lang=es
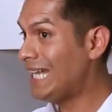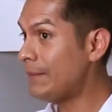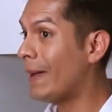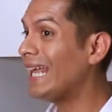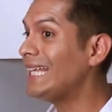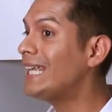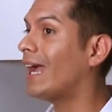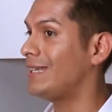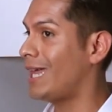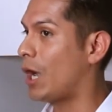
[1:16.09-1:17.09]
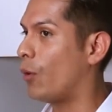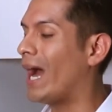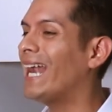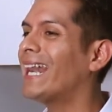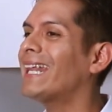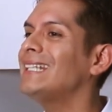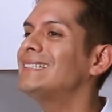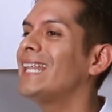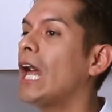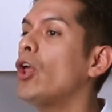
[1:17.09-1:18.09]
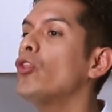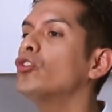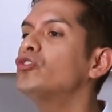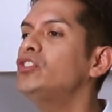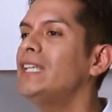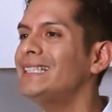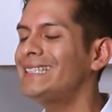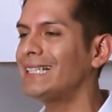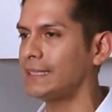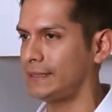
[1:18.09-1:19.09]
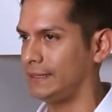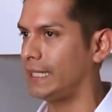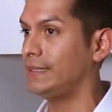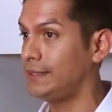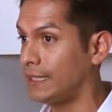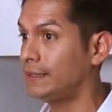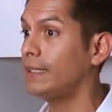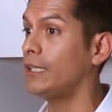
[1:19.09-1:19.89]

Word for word: Lima y Callao han registrado 277